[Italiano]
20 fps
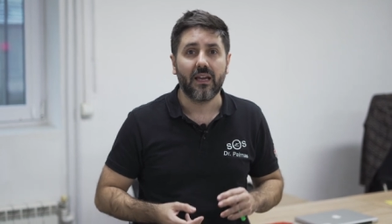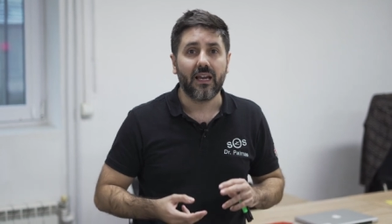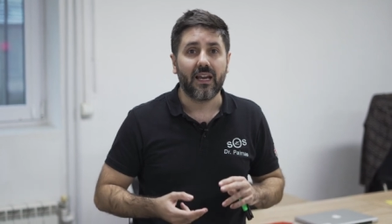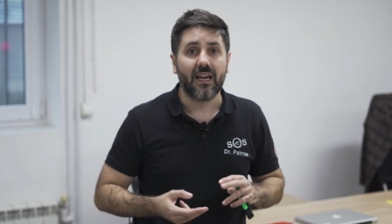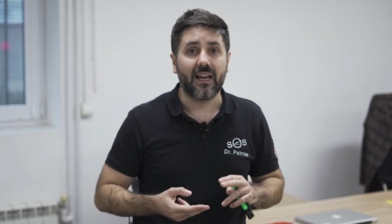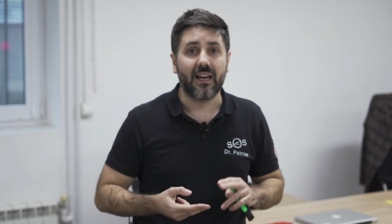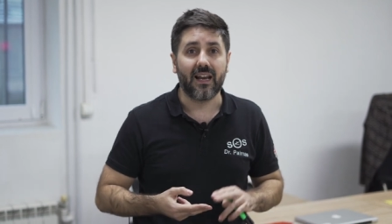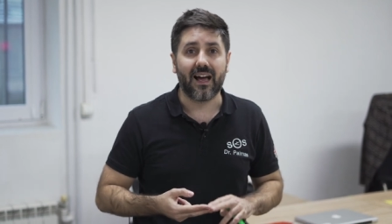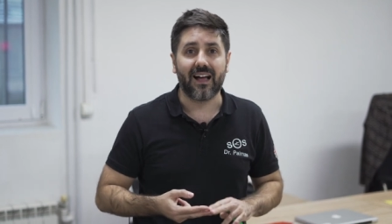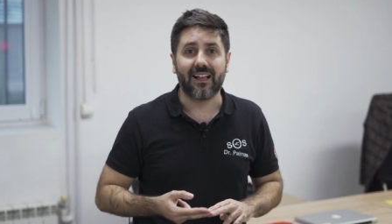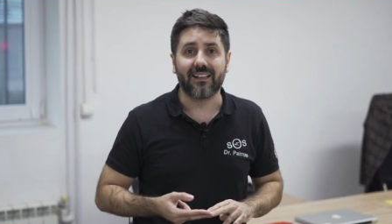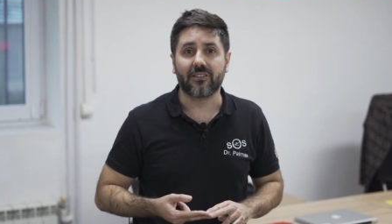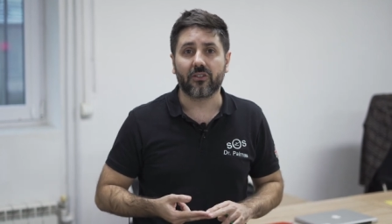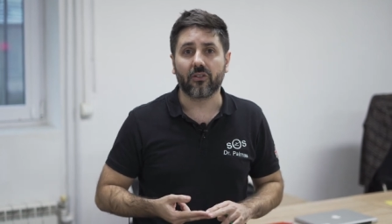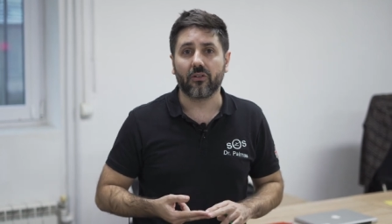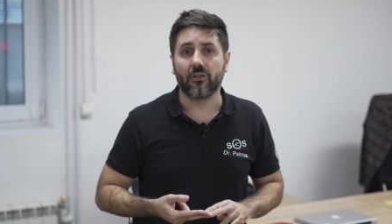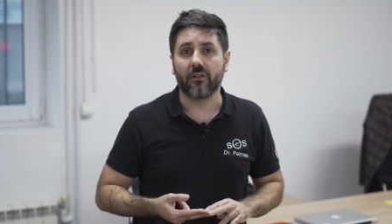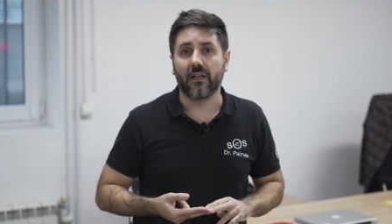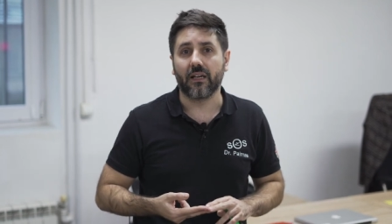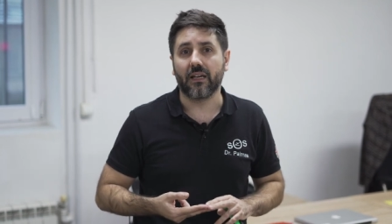E
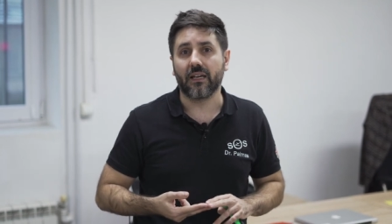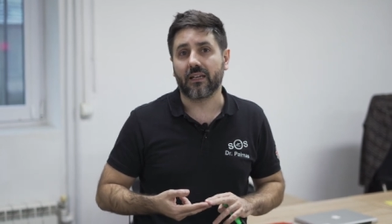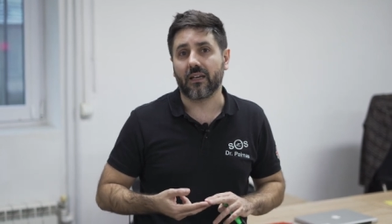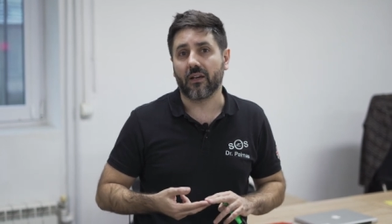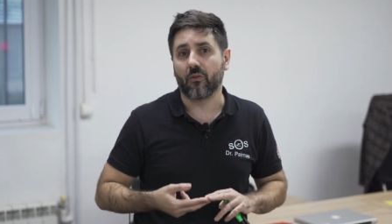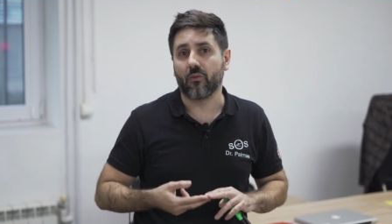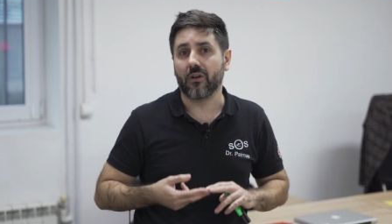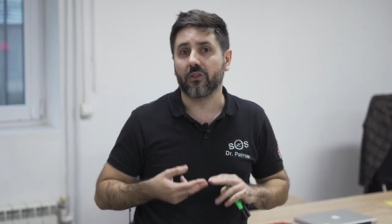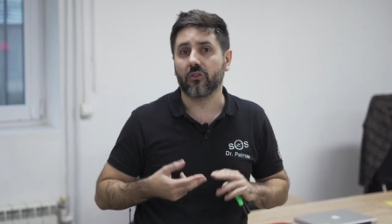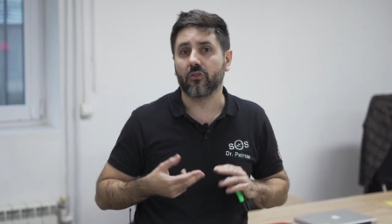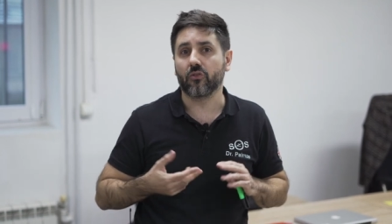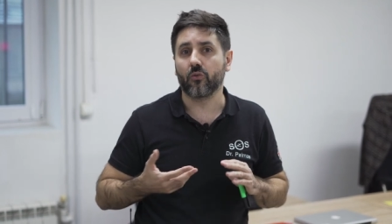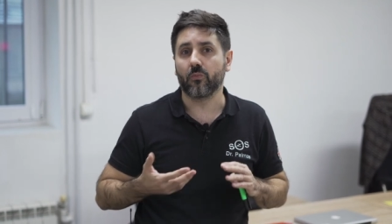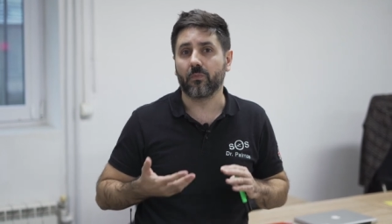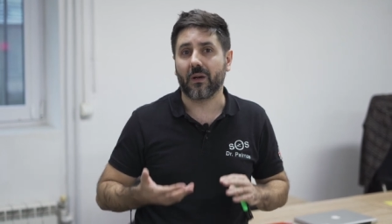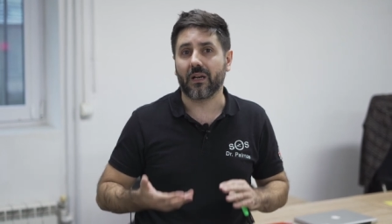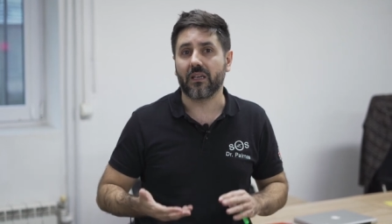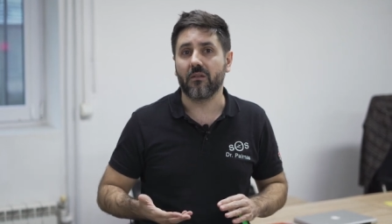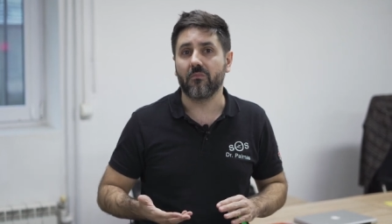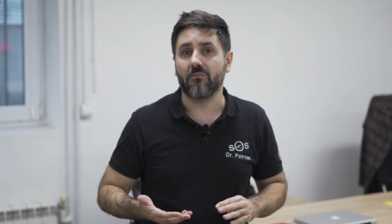l'altro è che quando tu
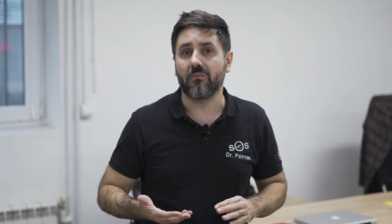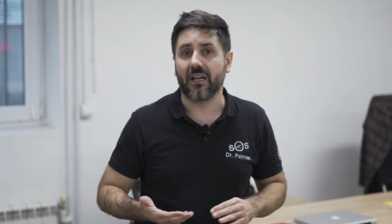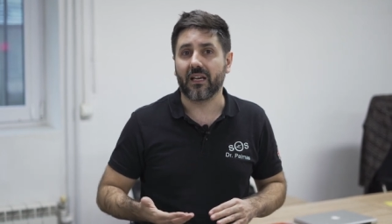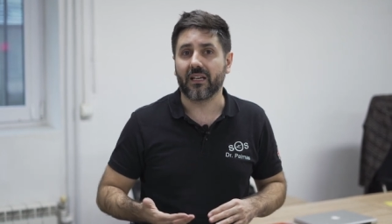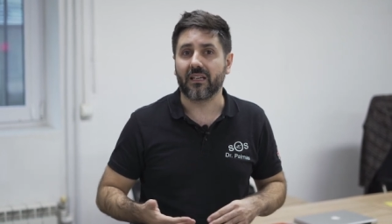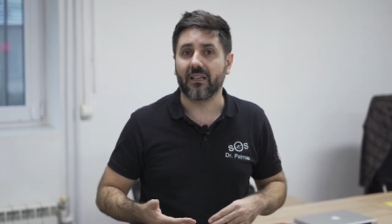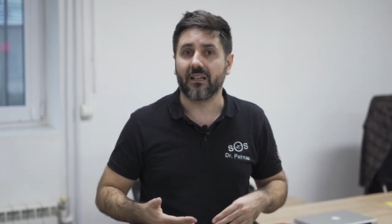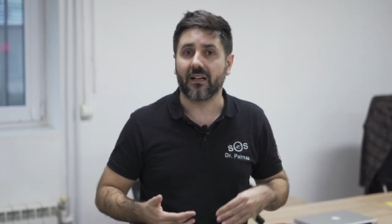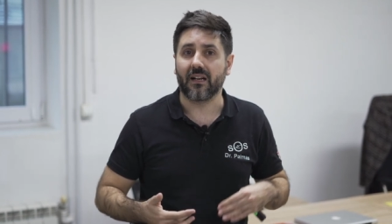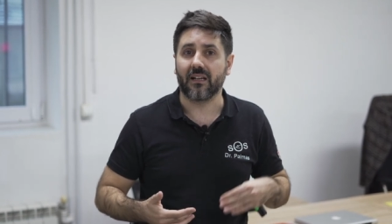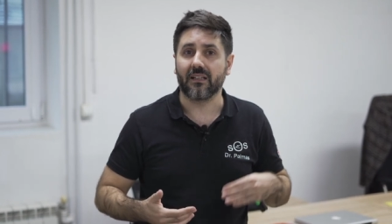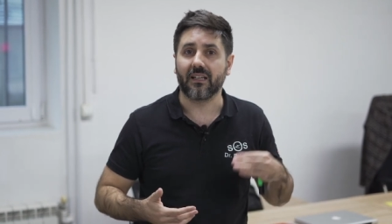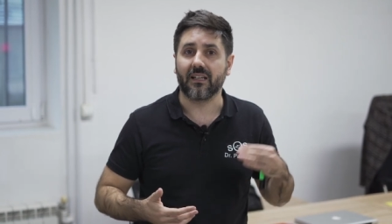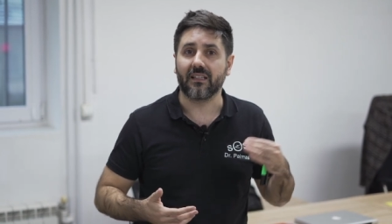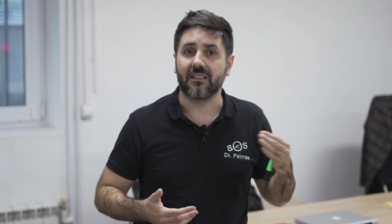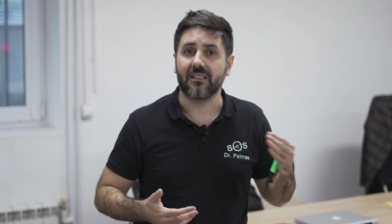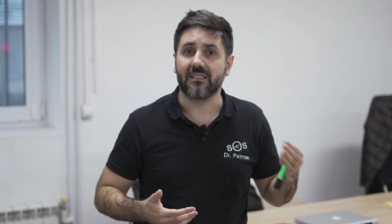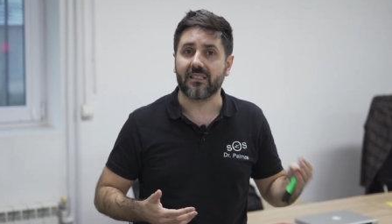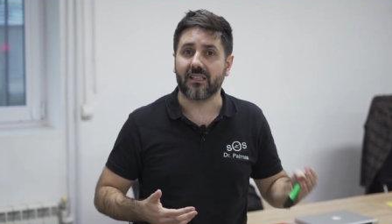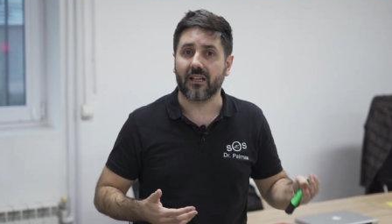paghi black in realtà
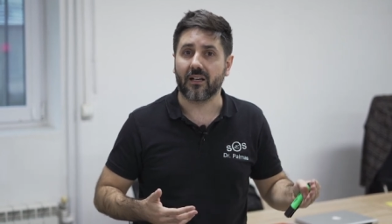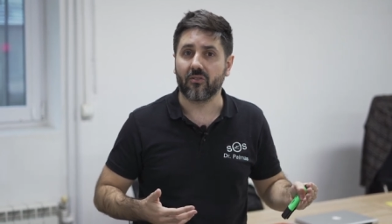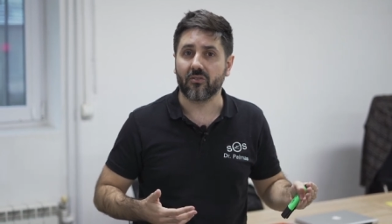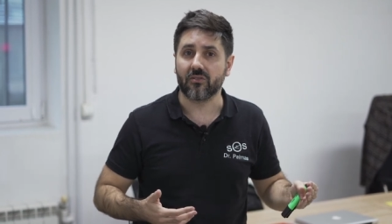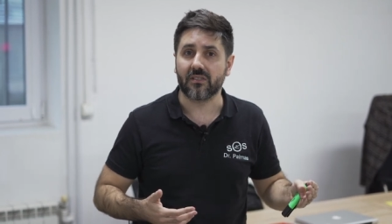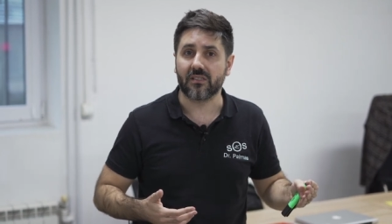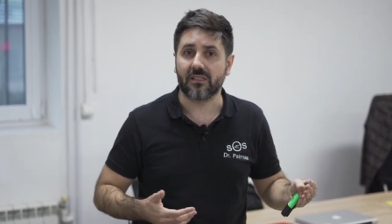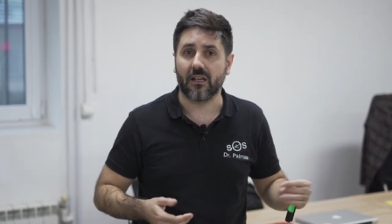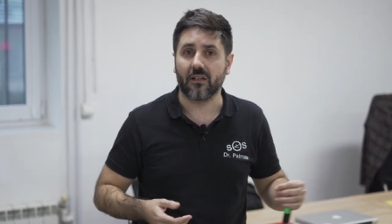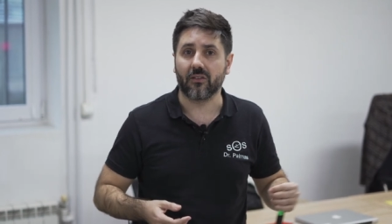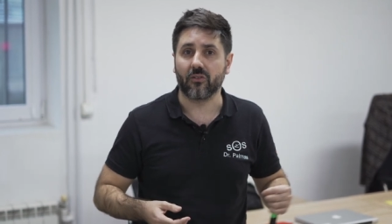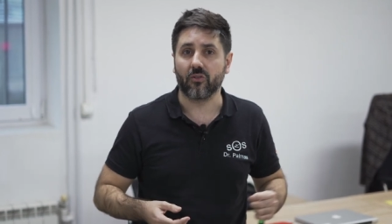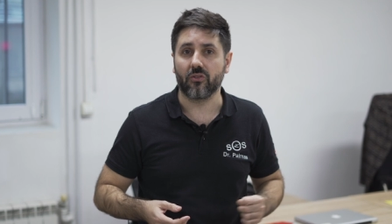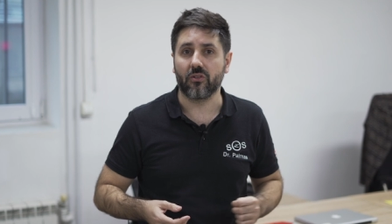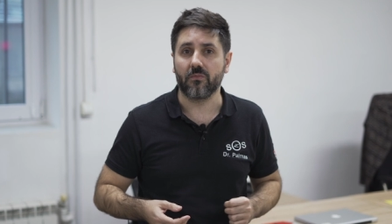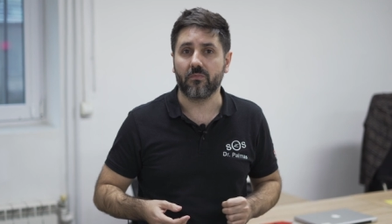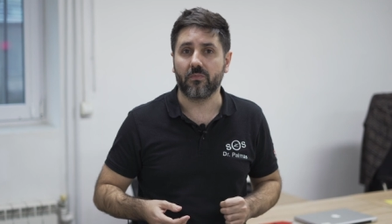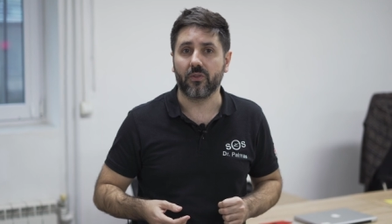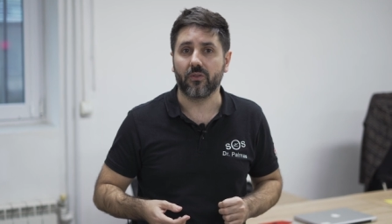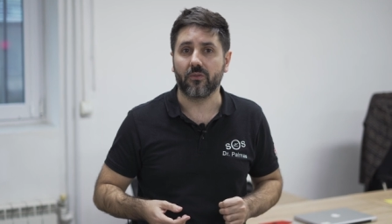ti sta costando
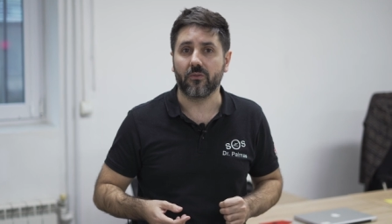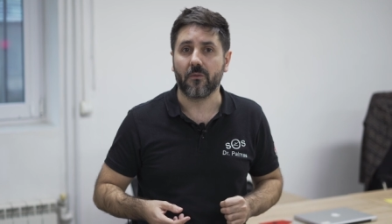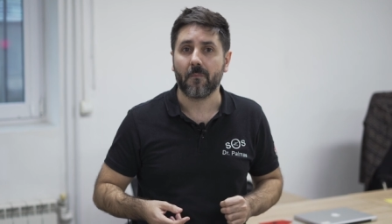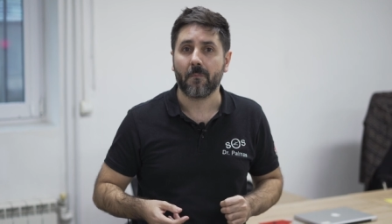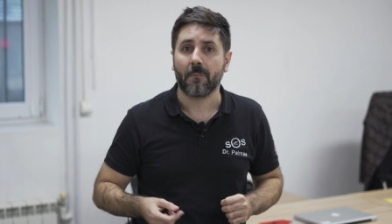di più.